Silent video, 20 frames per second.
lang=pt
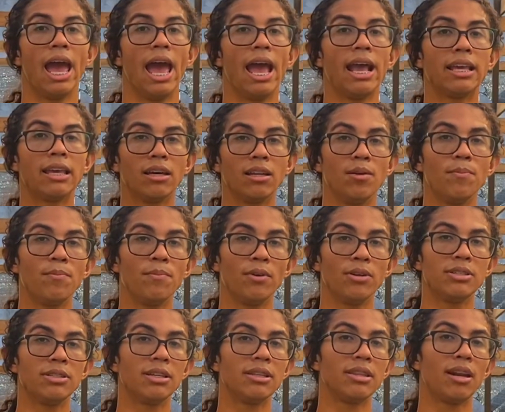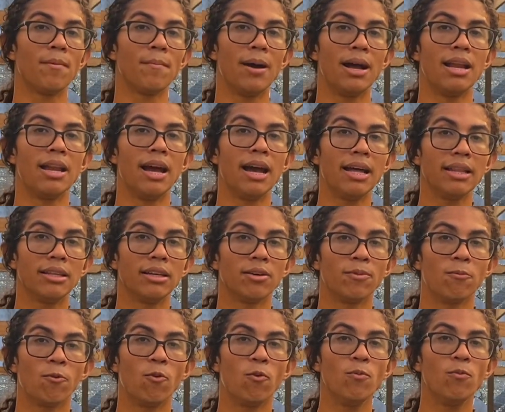é que ela pode ser trabalhada
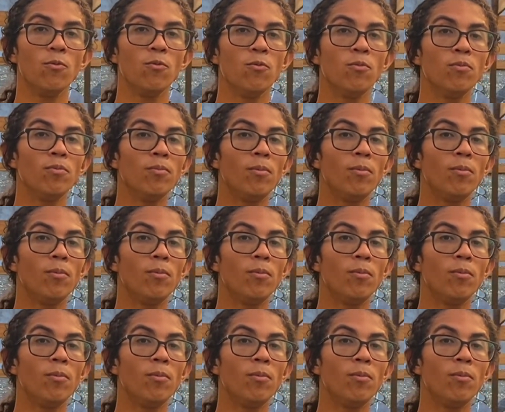como um